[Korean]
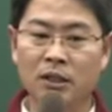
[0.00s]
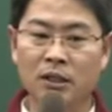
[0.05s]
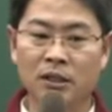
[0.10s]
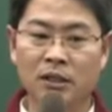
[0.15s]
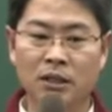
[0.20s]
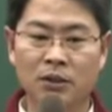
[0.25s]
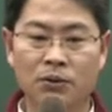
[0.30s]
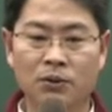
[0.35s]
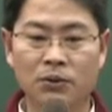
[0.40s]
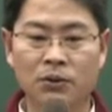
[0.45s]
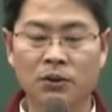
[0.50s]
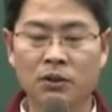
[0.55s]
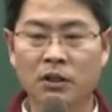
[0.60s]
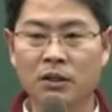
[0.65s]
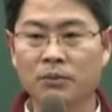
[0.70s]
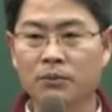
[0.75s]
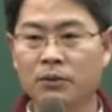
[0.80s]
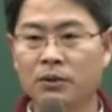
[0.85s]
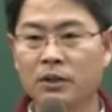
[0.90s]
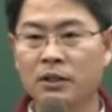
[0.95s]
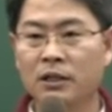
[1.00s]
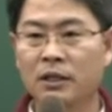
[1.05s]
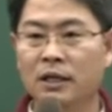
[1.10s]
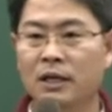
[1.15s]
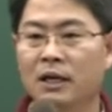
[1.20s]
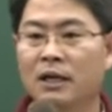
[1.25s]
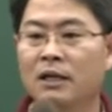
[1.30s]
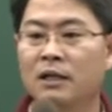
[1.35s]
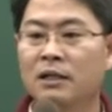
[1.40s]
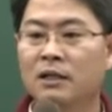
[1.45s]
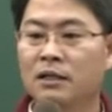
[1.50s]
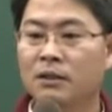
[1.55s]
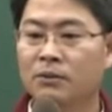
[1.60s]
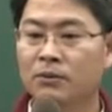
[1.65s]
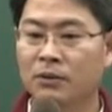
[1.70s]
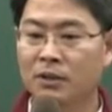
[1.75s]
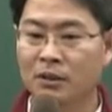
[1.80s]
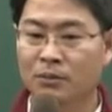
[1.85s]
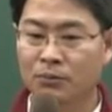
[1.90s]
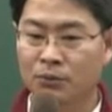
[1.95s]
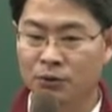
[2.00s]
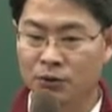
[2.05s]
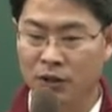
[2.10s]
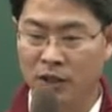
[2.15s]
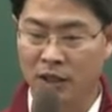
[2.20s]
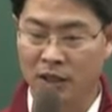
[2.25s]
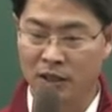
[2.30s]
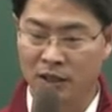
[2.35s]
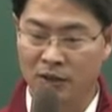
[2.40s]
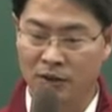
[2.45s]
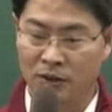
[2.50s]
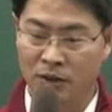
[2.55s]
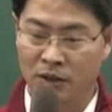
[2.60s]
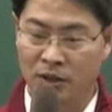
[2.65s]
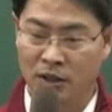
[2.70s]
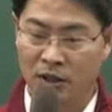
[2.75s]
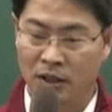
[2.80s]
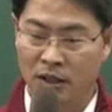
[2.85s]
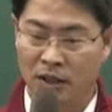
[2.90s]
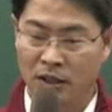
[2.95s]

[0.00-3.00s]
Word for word: 자, 조등기와 부기등기 하는 경우가 문제가 됐죠.